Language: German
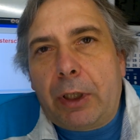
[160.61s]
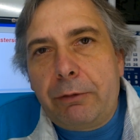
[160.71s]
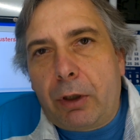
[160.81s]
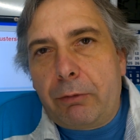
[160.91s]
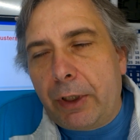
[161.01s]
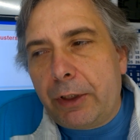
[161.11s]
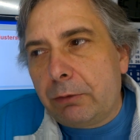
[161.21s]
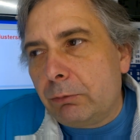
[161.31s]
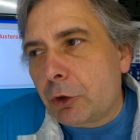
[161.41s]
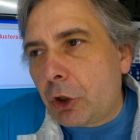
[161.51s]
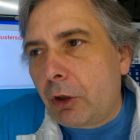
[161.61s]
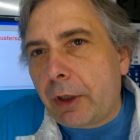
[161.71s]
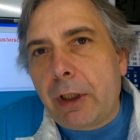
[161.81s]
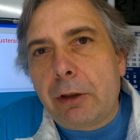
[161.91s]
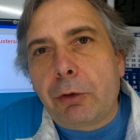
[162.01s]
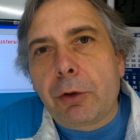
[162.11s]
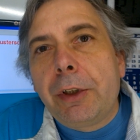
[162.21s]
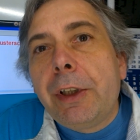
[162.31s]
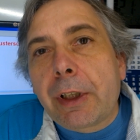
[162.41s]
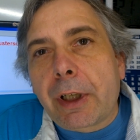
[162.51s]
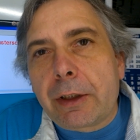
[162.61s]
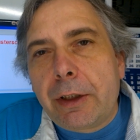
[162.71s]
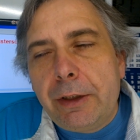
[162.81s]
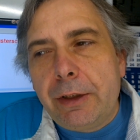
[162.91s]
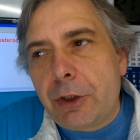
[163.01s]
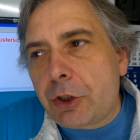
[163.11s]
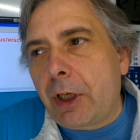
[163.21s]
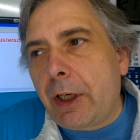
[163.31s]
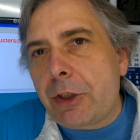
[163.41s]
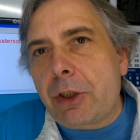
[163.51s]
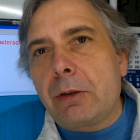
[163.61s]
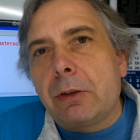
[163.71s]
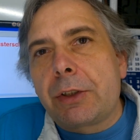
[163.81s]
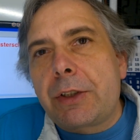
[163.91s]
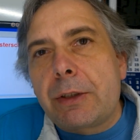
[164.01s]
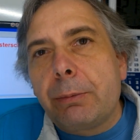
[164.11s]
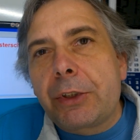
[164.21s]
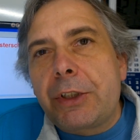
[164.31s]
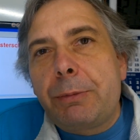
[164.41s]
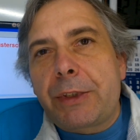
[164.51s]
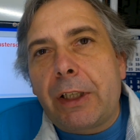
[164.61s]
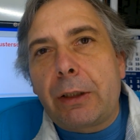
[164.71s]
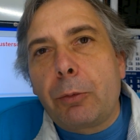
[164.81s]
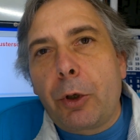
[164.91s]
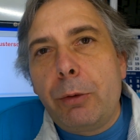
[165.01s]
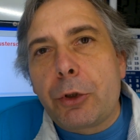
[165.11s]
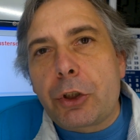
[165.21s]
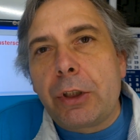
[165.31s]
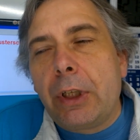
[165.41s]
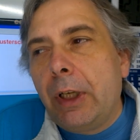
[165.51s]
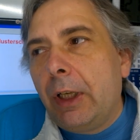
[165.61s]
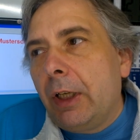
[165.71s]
Einfach weil Steuergeld vorne und hinten nicht gereicht hat. Und das ist im Prinzip seit dem römischen